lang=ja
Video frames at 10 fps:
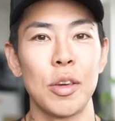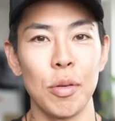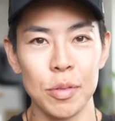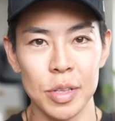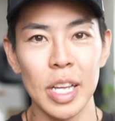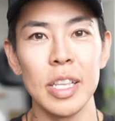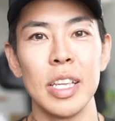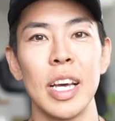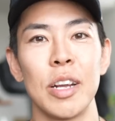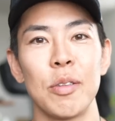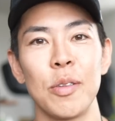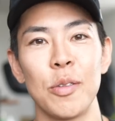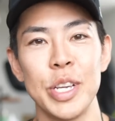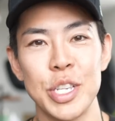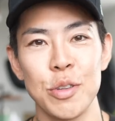極端にあの
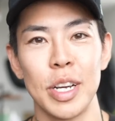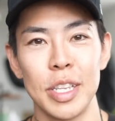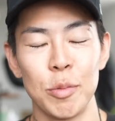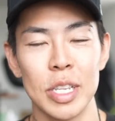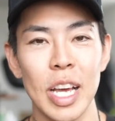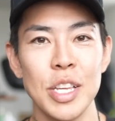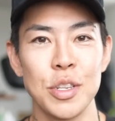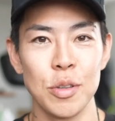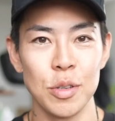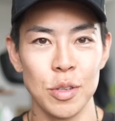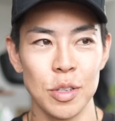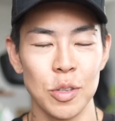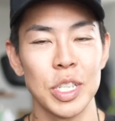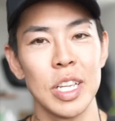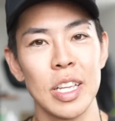この1週間でも体重
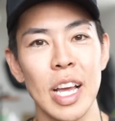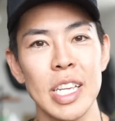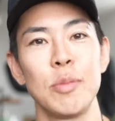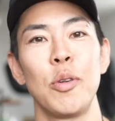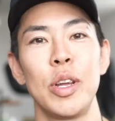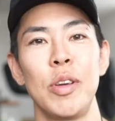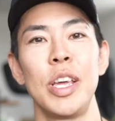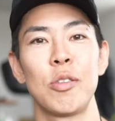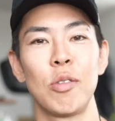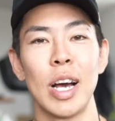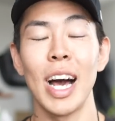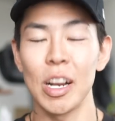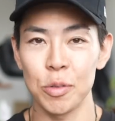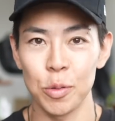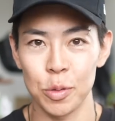そして体脂肪への影響があ
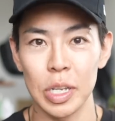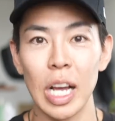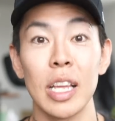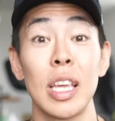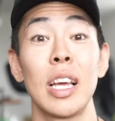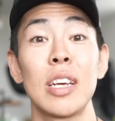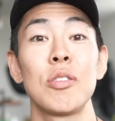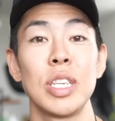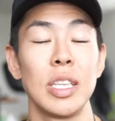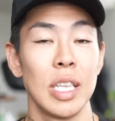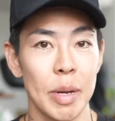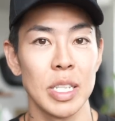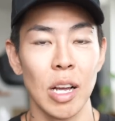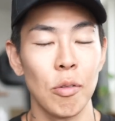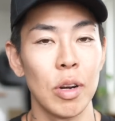るということが結果として出ま
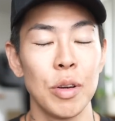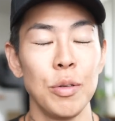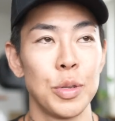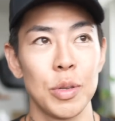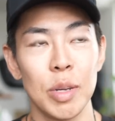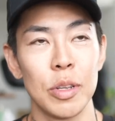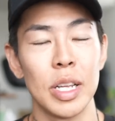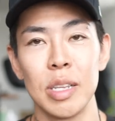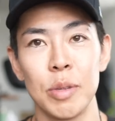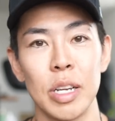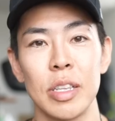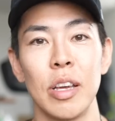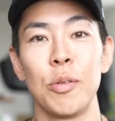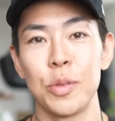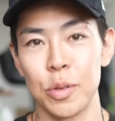したこれは嘘でも何でもなく
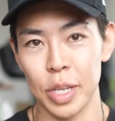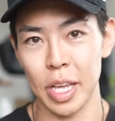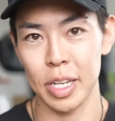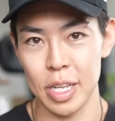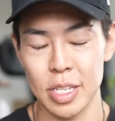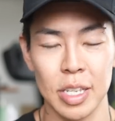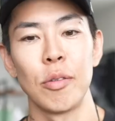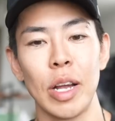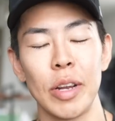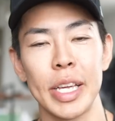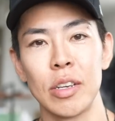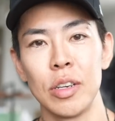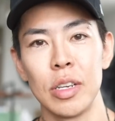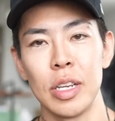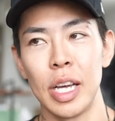て本当の結果です今回の
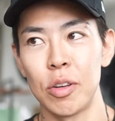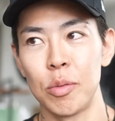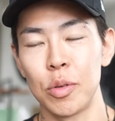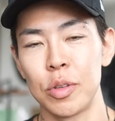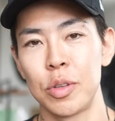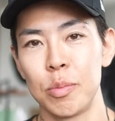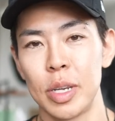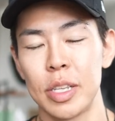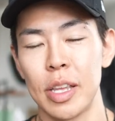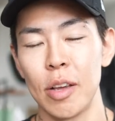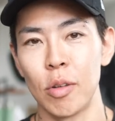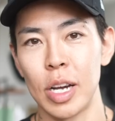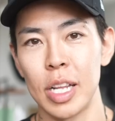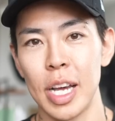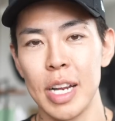企画あの僕、まあ、結構
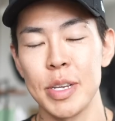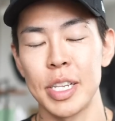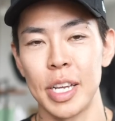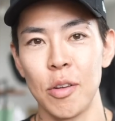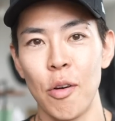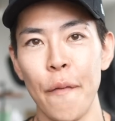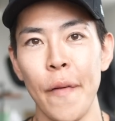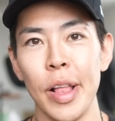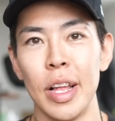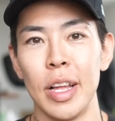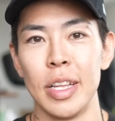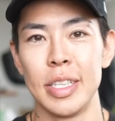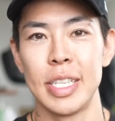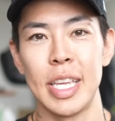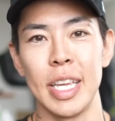体張りましたけど
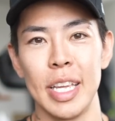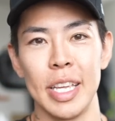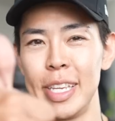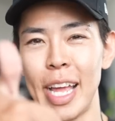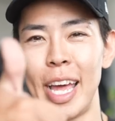ぜひいいね